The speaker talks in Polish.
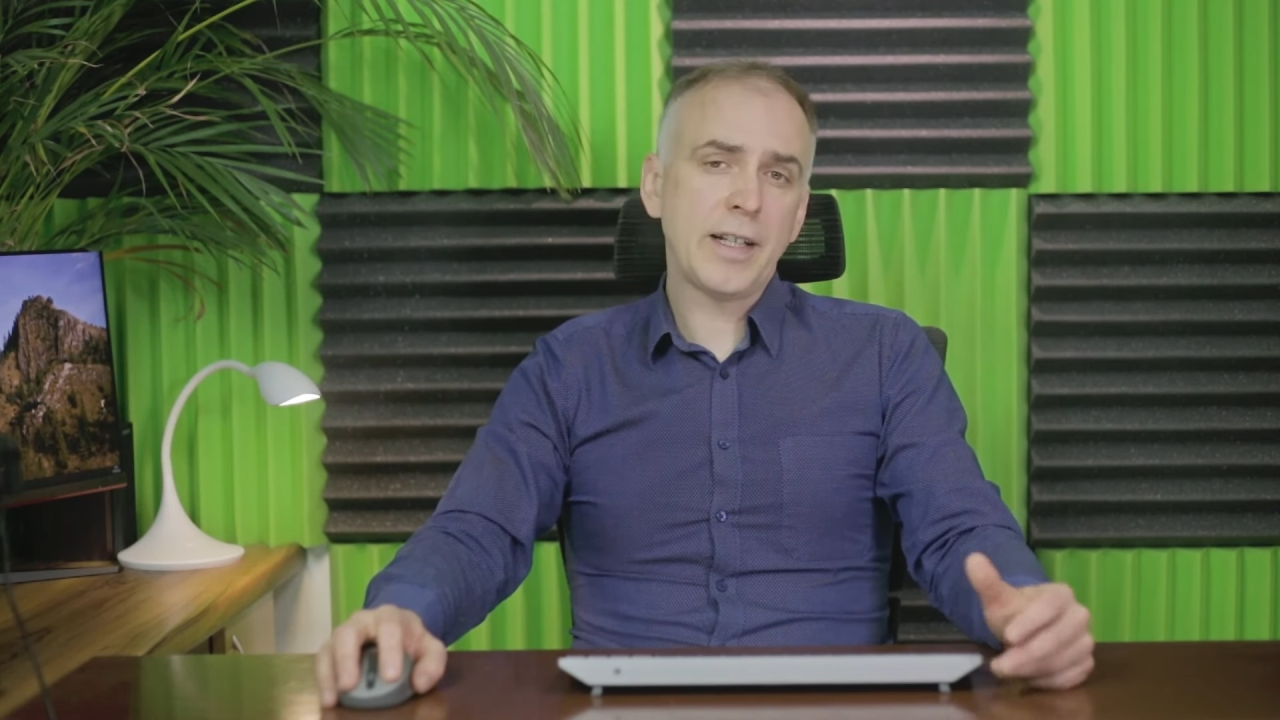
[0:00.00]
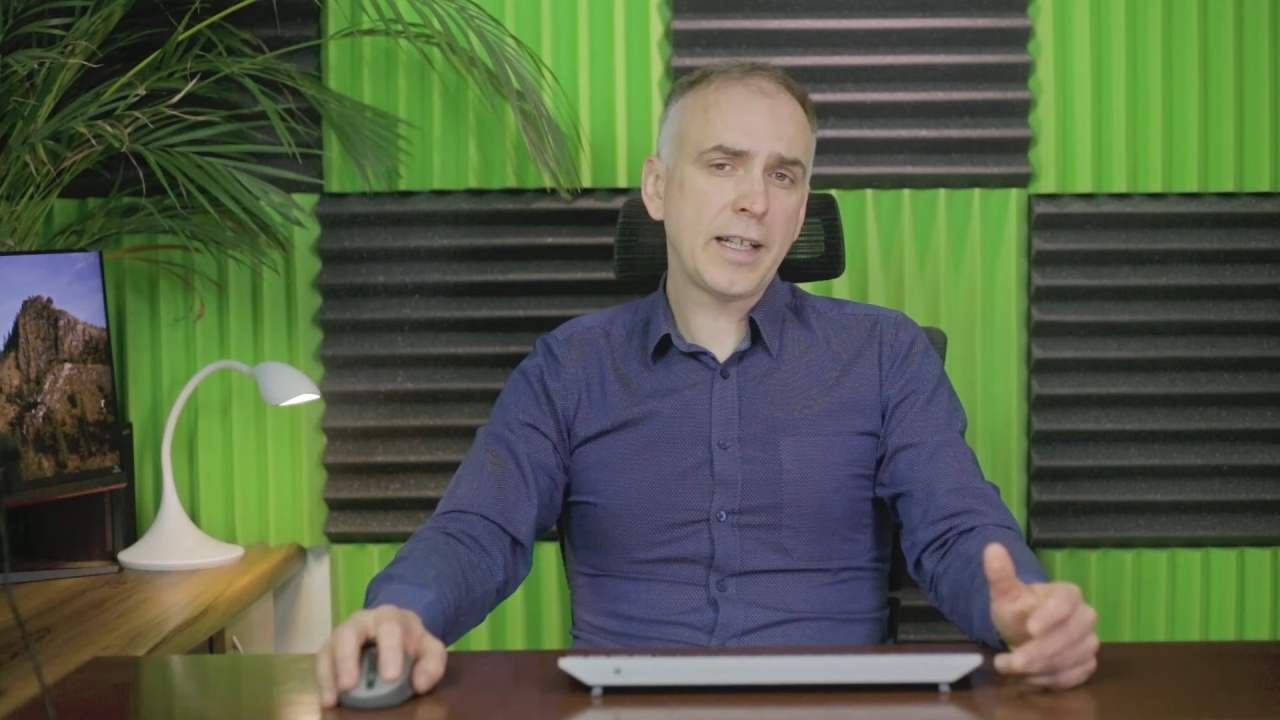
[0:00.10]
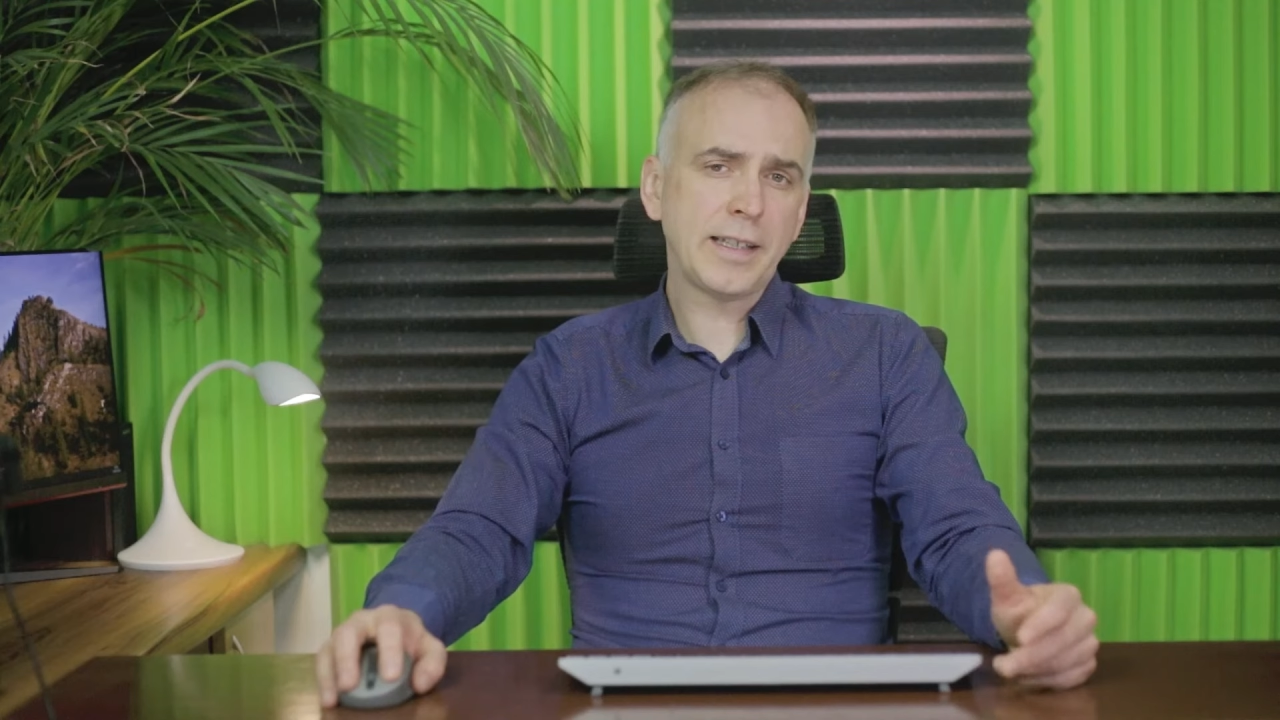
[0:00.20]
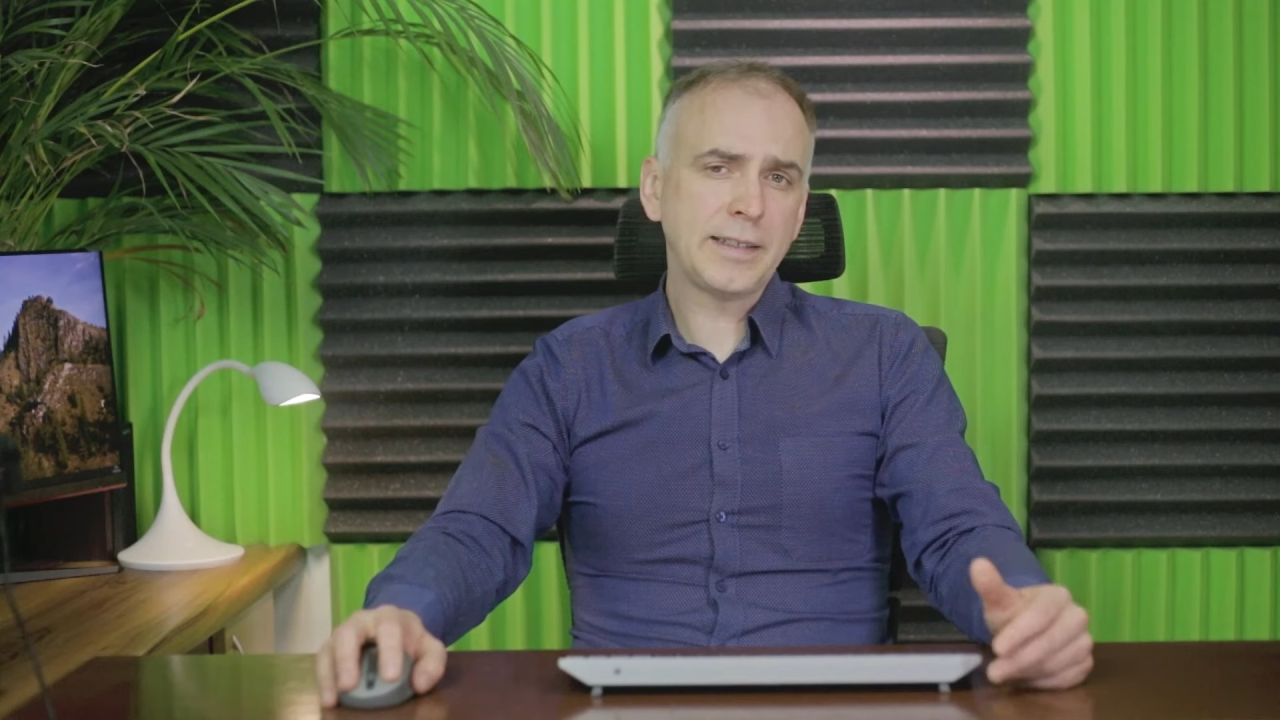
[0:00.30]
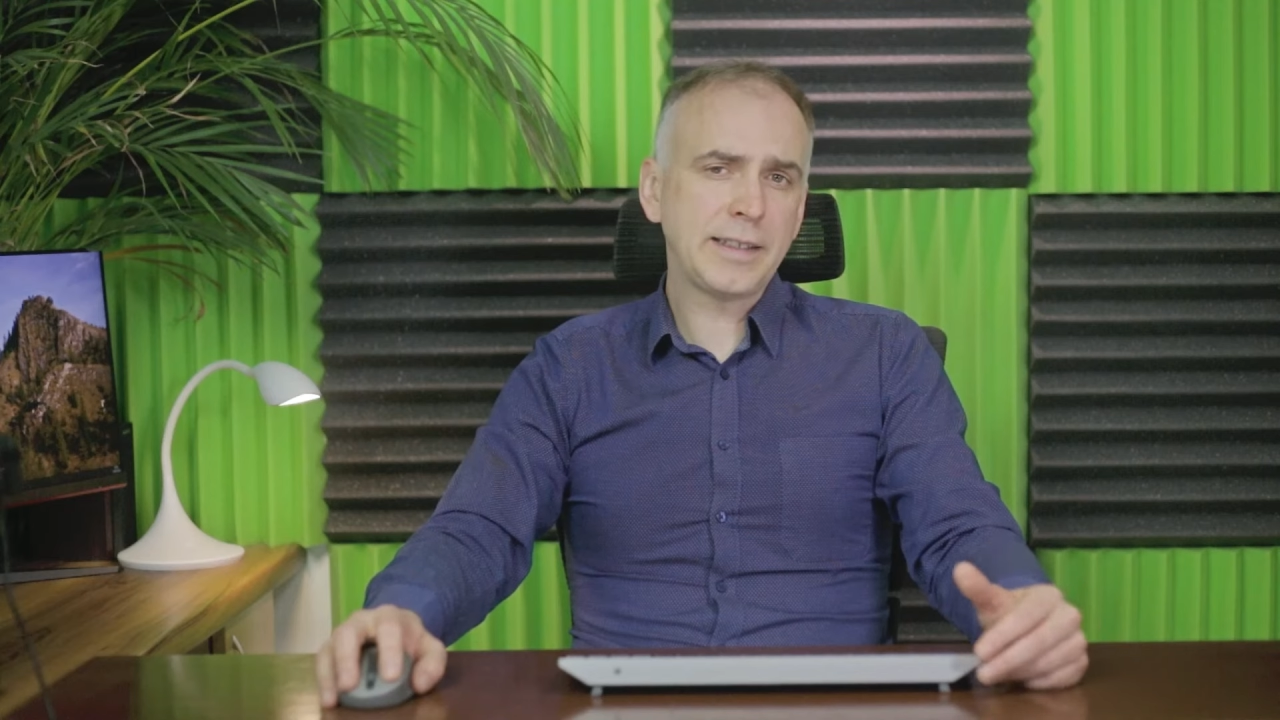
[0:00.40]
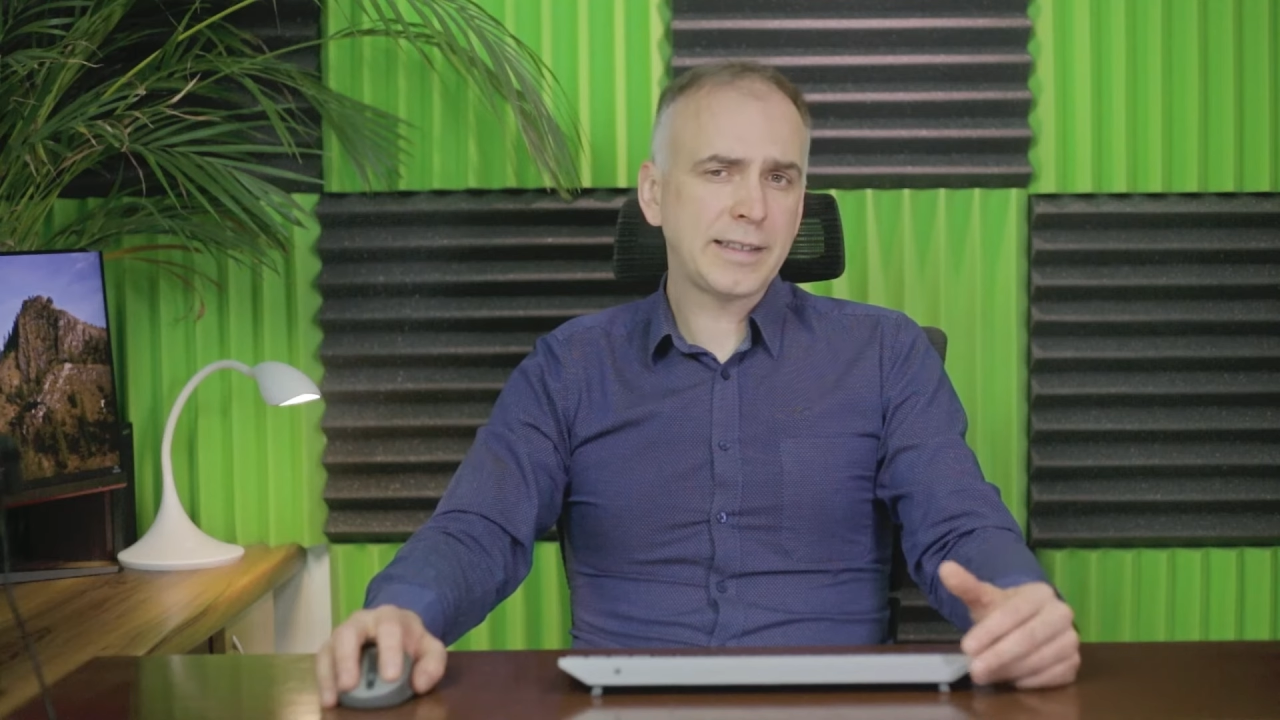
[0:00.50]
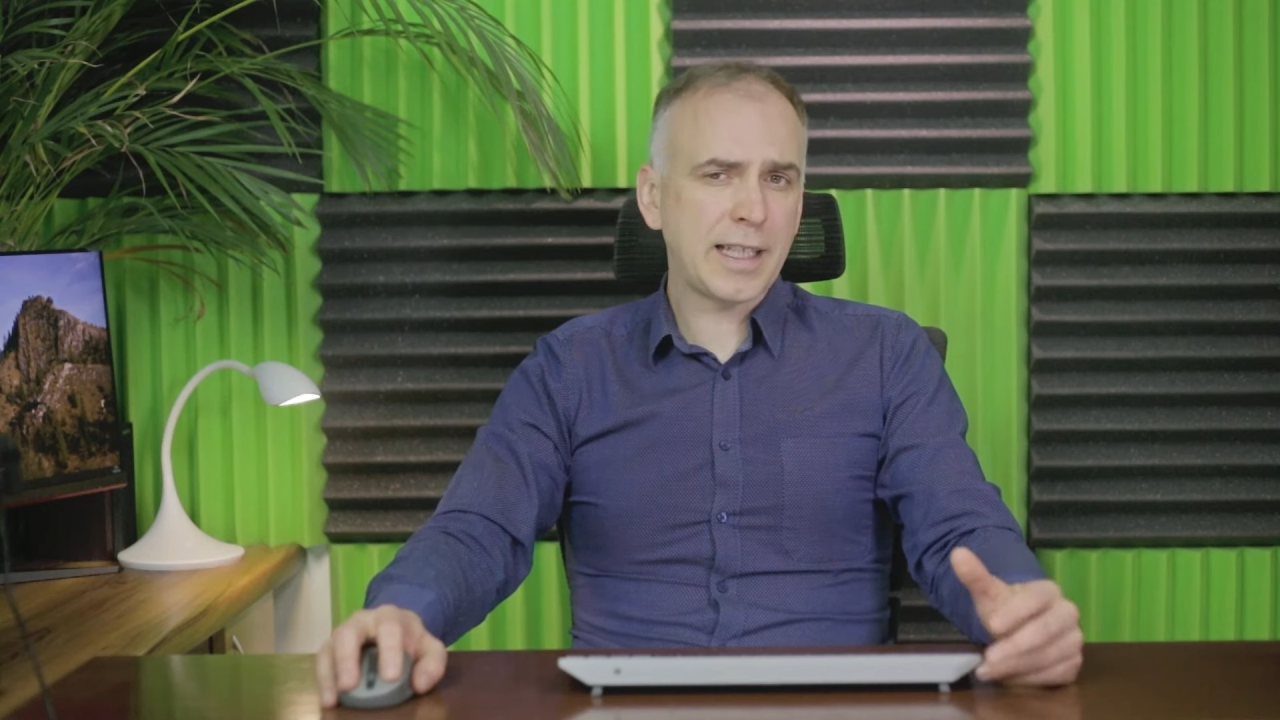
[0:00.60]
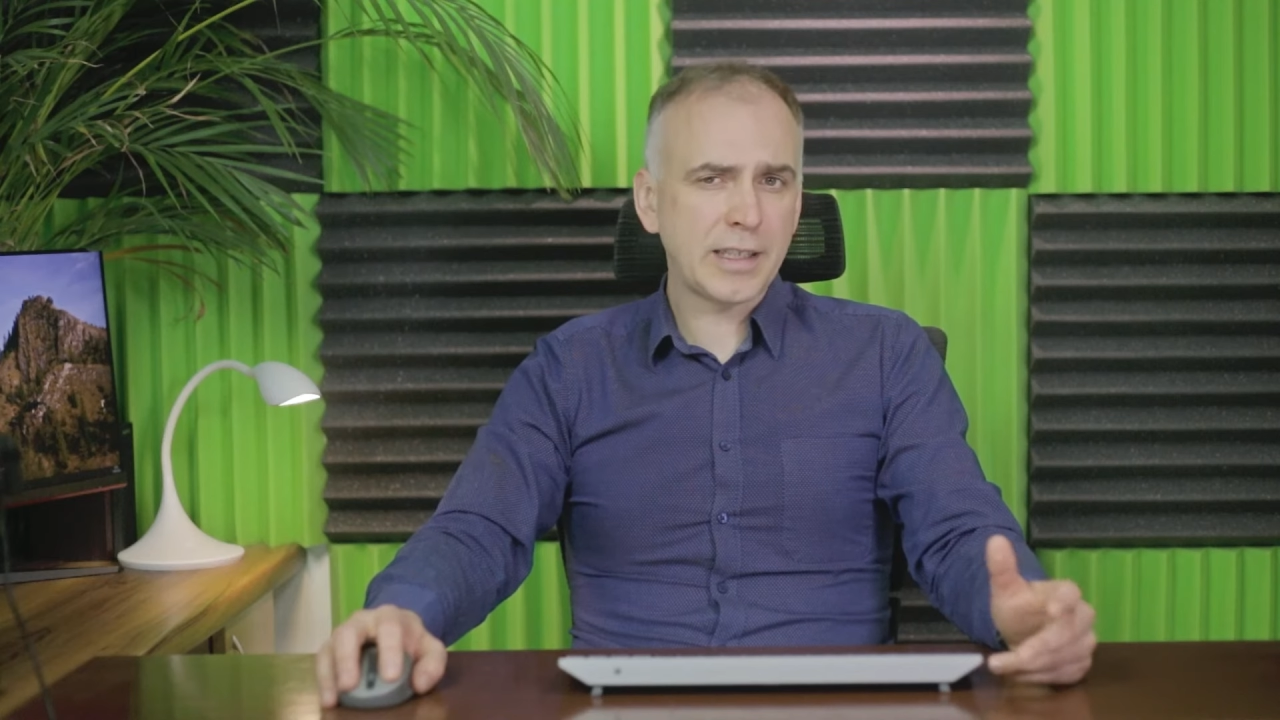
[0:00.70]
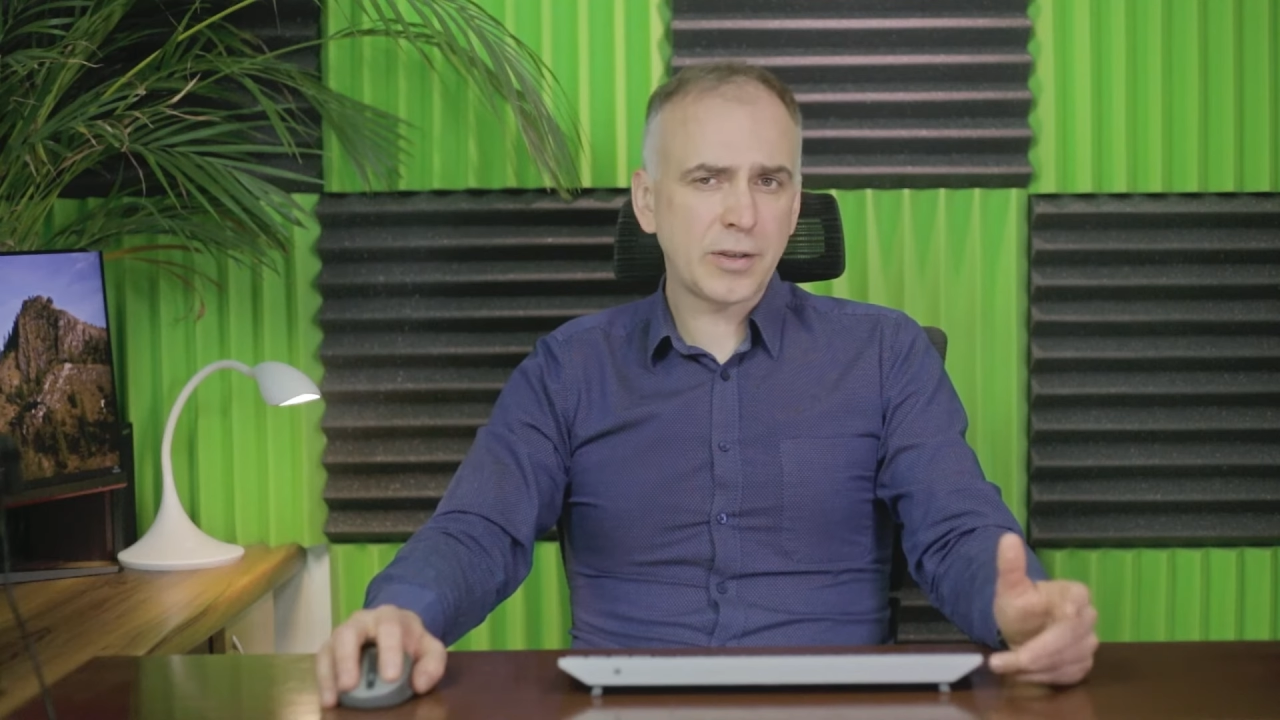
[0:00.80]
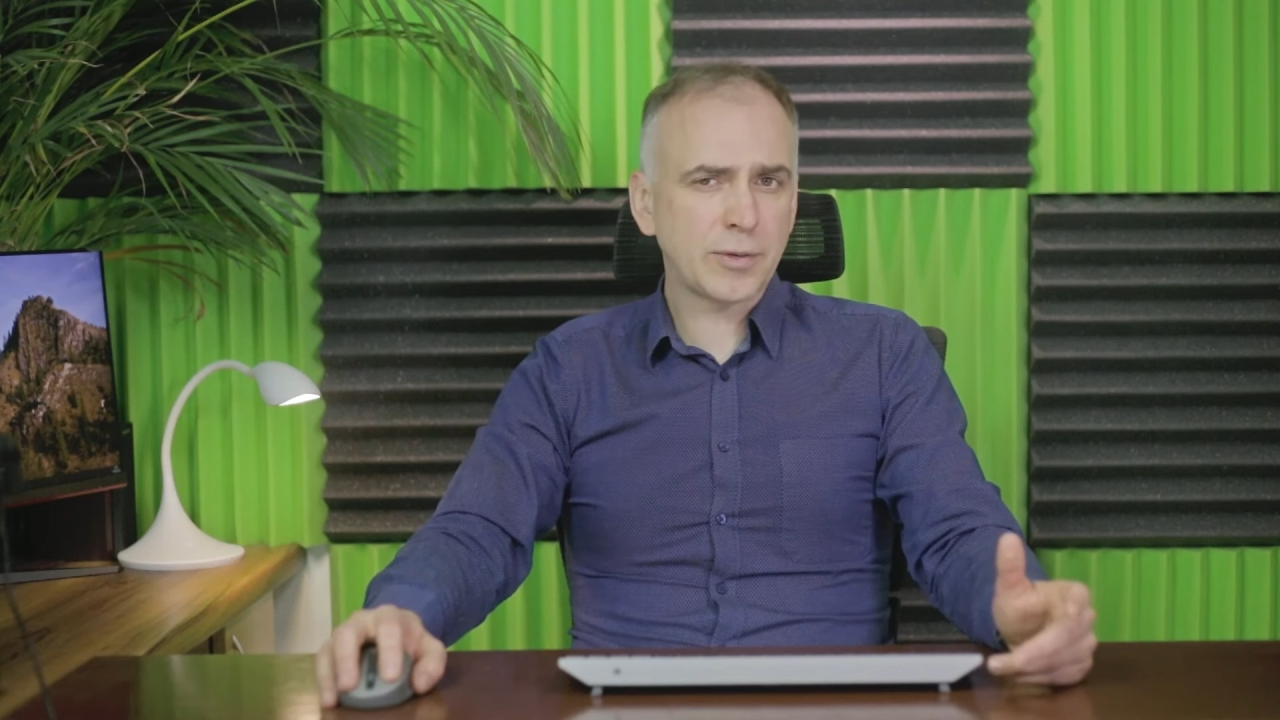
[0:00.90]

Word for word: Wiele agencji stara się